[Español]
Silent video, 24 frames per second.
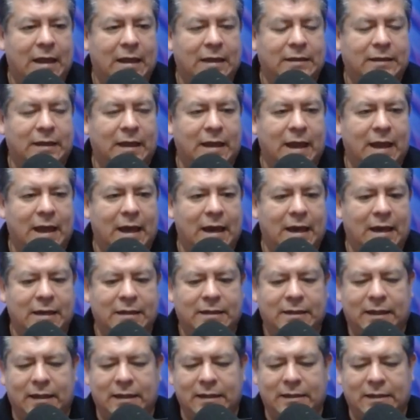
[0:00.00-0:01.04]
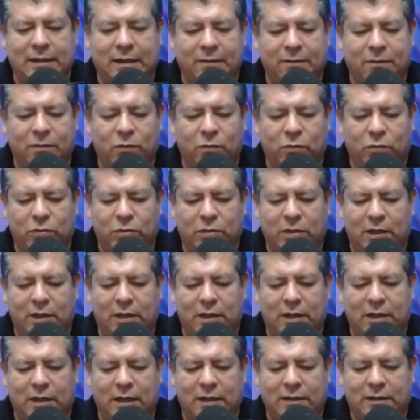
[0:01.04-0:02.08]
señales que estamos
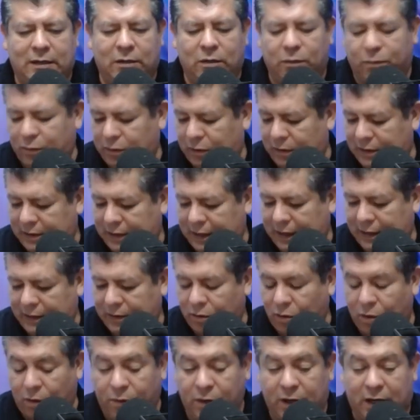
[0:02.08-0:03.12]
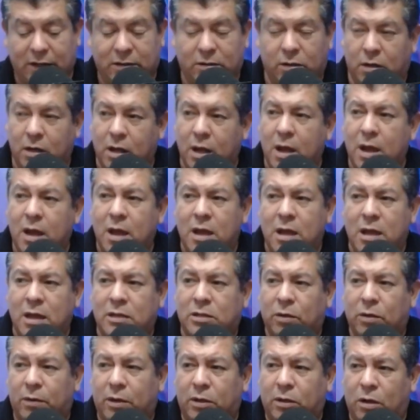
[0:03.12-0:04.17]
haciendo posible este ejercicio de comunicación. Y
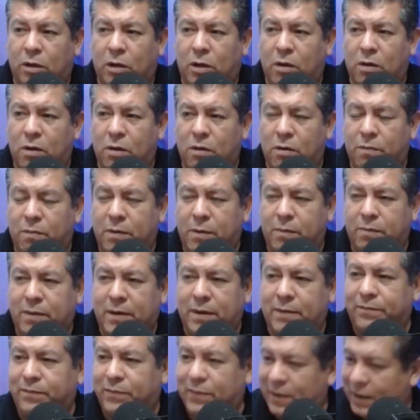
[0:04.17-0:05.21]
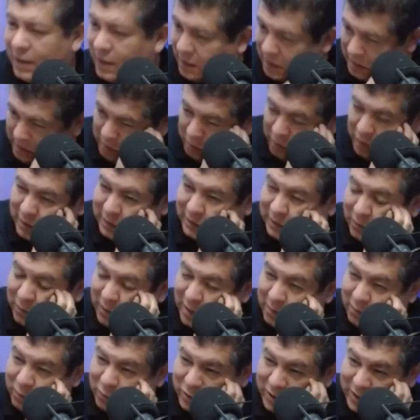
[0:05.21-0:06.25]
sobre todo, Pepe, con esta
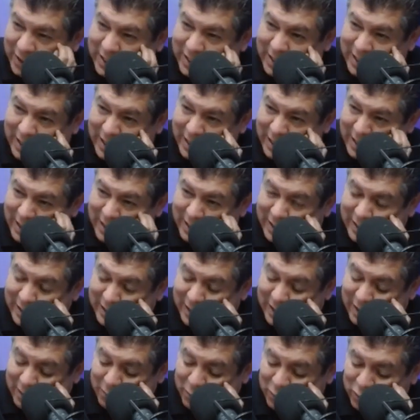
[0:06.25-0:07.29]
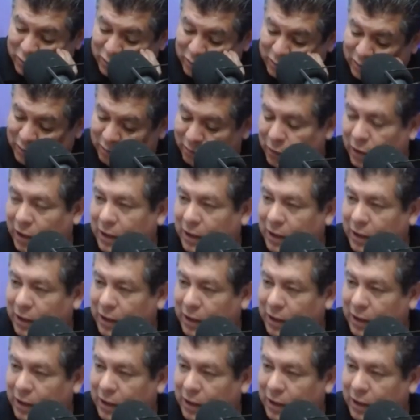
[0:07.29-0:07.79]
buena música. ¿Qué, ¿Qué, tenemos por